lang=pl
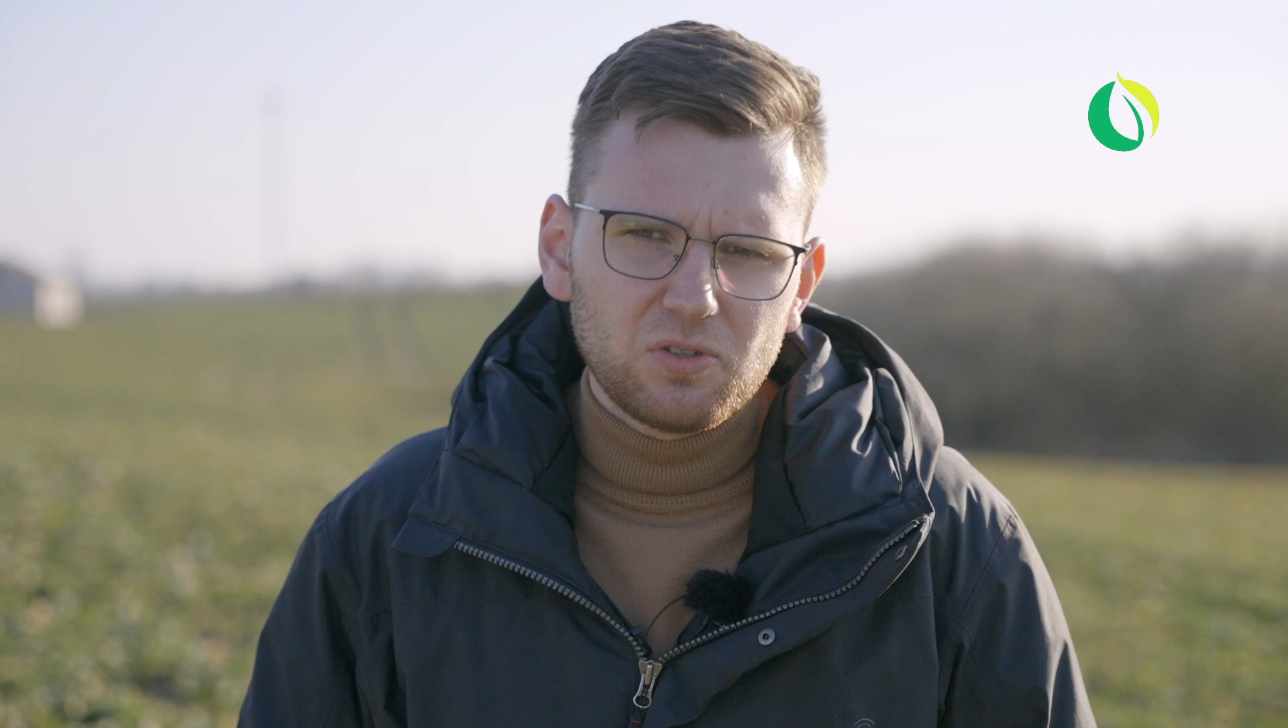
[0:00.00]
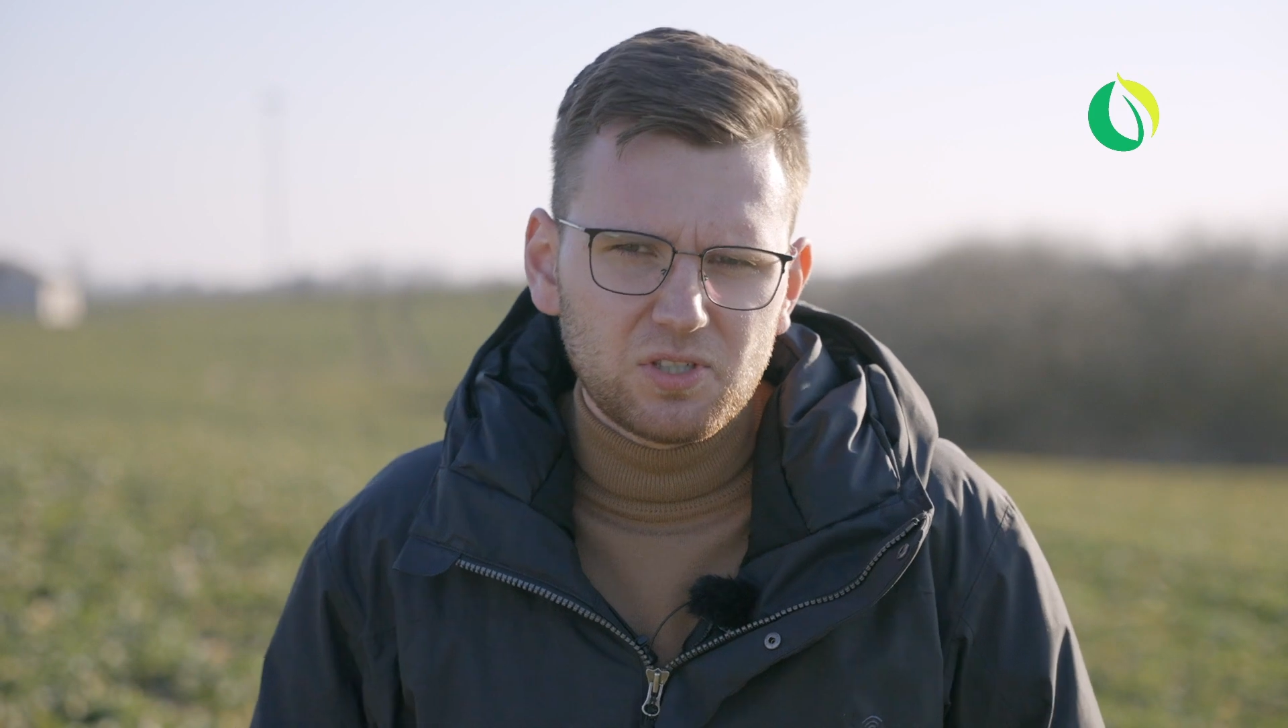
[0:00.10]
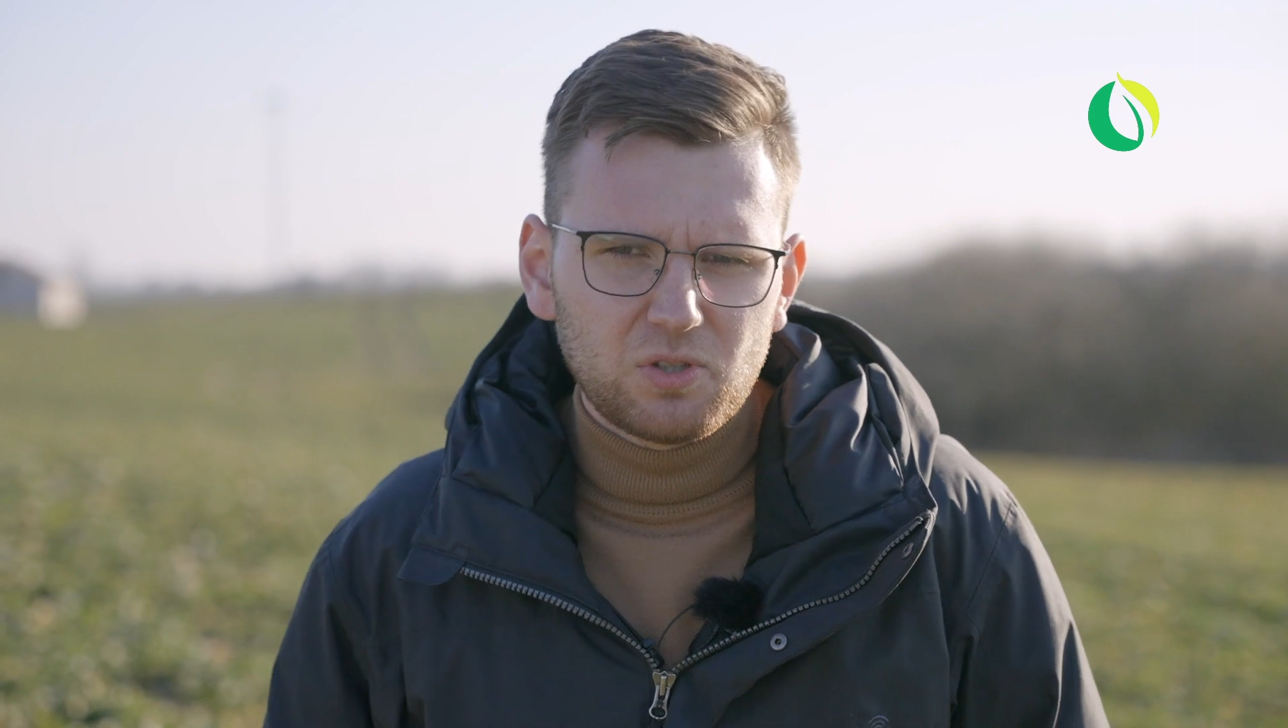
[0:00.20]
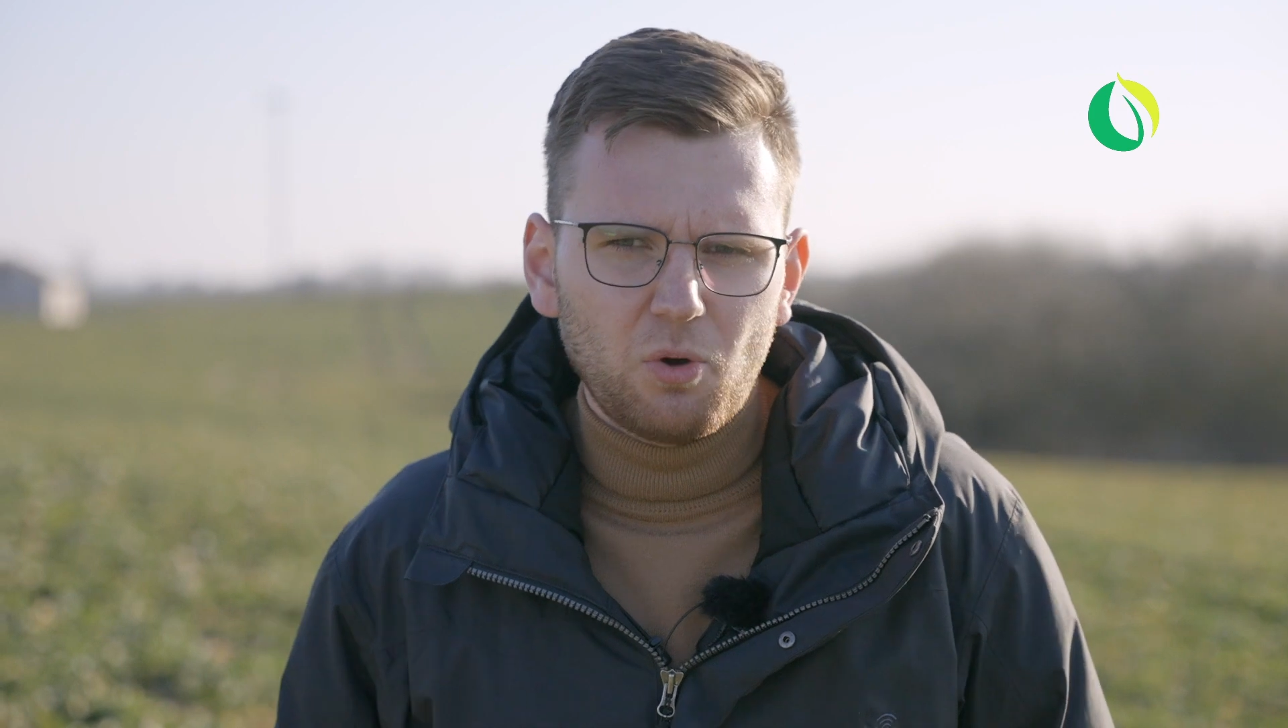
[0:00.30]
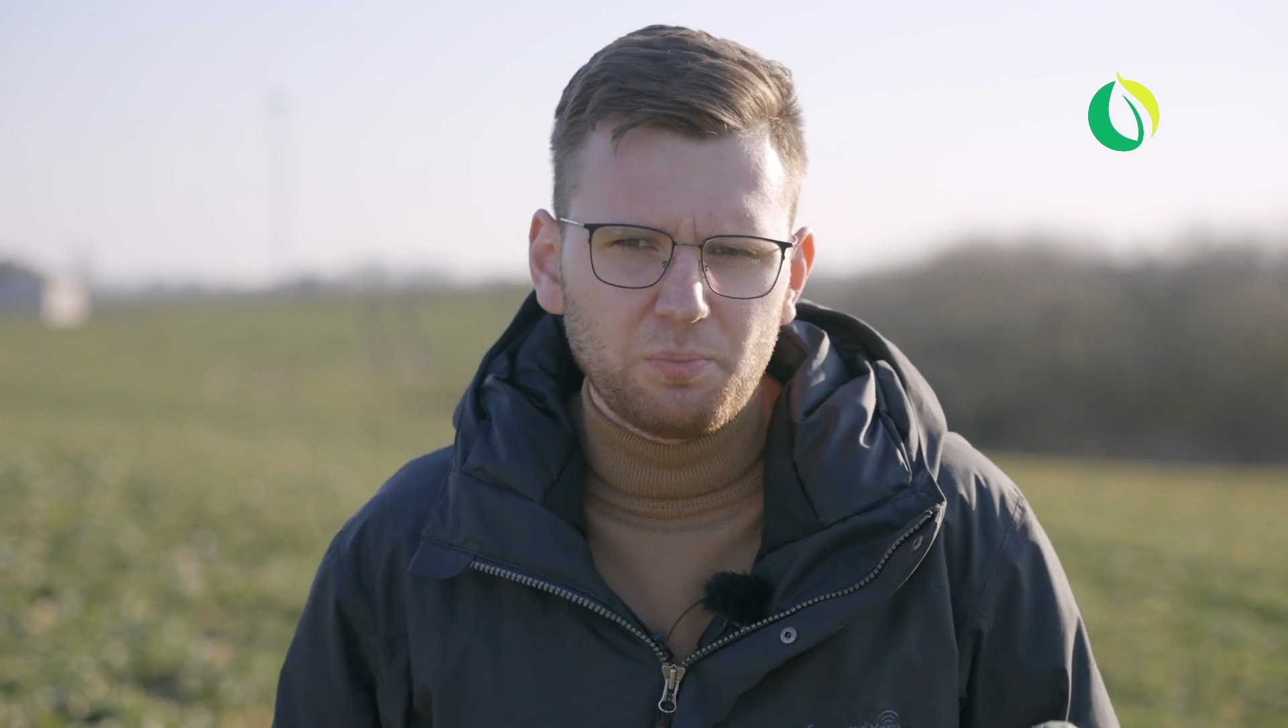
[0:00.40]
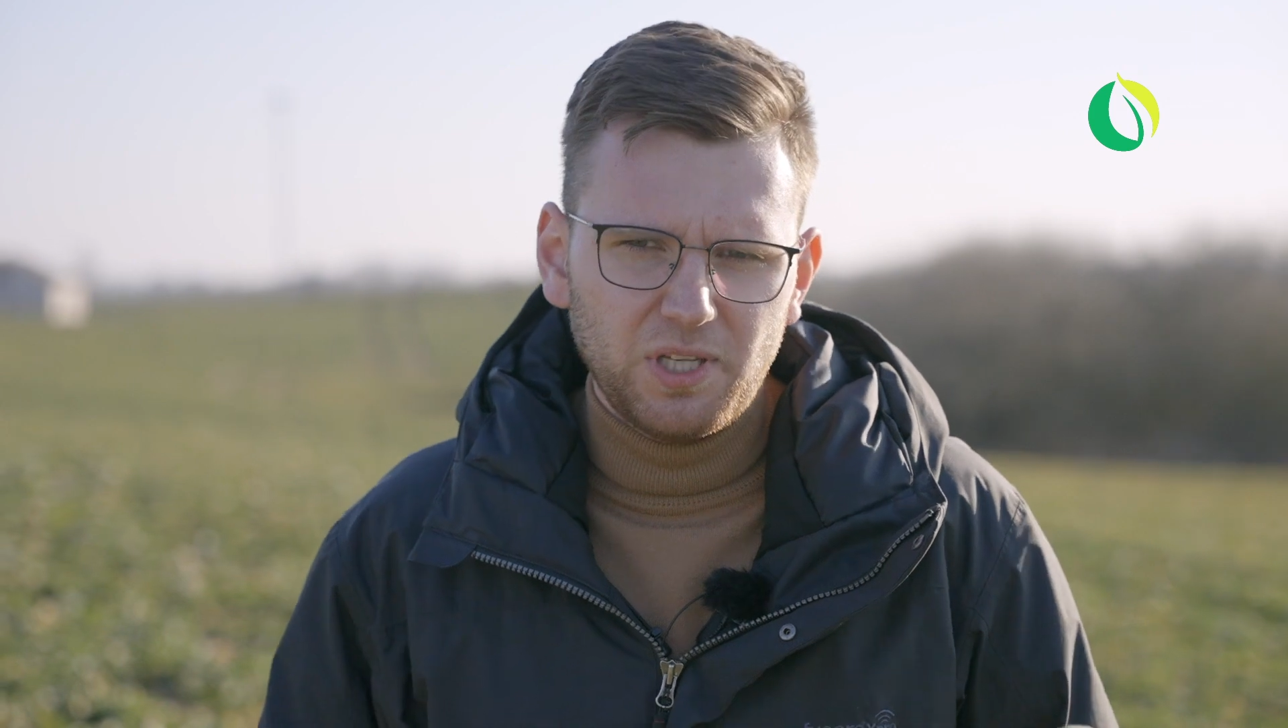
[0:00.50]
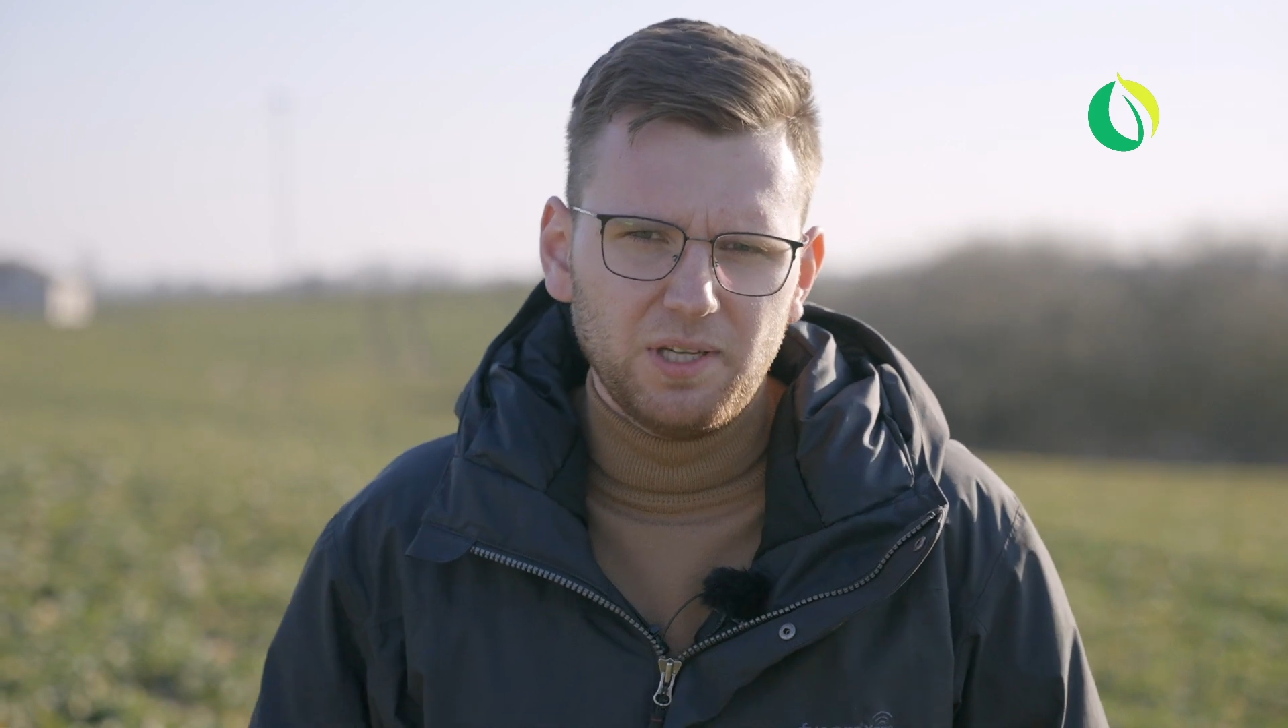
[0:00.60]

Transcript: stopni.